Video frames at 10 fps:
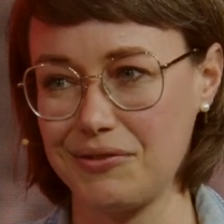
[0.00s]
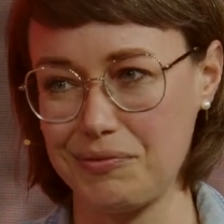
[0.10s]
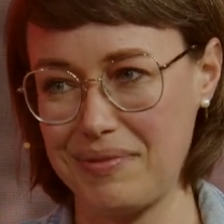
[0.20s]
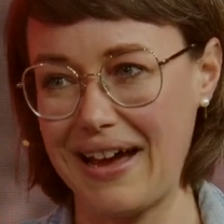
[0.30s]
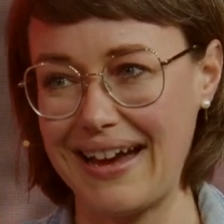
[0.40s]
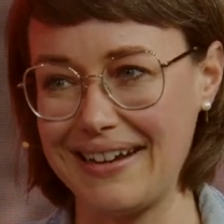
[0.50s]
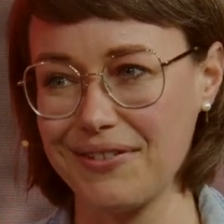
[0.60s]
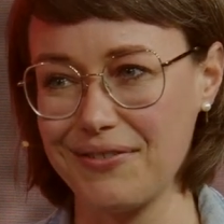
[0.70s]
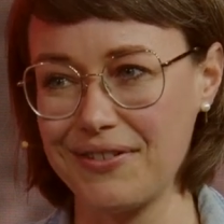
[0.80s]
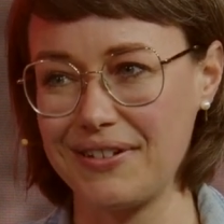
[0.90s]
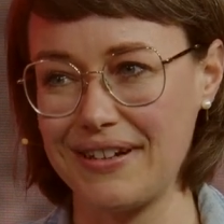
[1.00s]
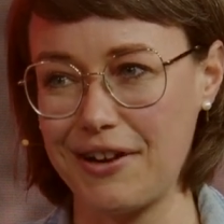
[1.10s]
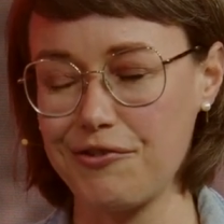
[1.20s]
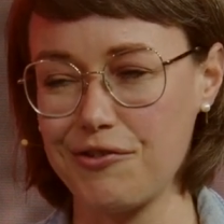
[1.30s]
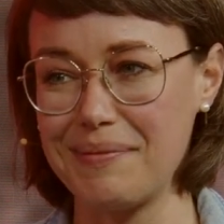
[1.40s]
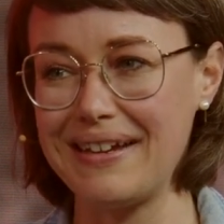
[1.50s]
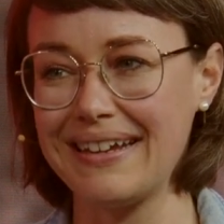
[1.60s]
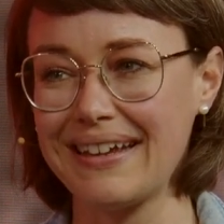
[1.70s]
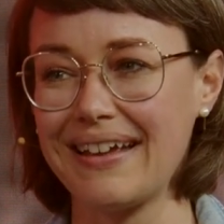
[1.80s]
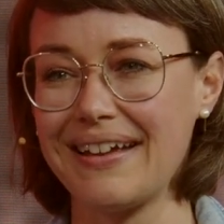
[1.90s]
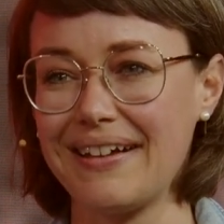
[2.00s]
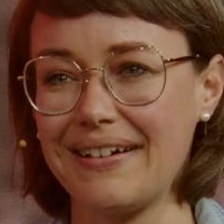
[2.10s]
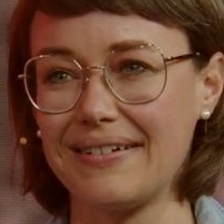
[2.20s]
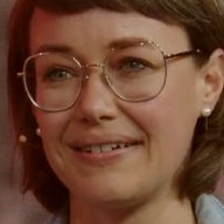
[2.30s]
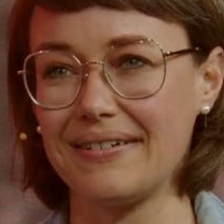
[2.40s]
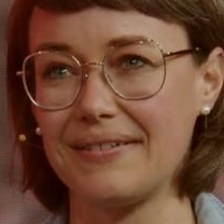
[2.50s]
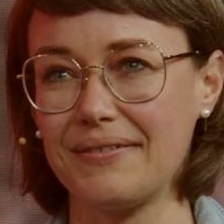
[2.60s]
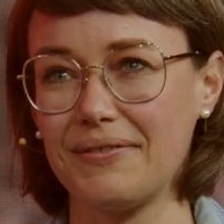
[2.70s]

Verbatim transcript: und beeindruckend, auch für mich. Äh,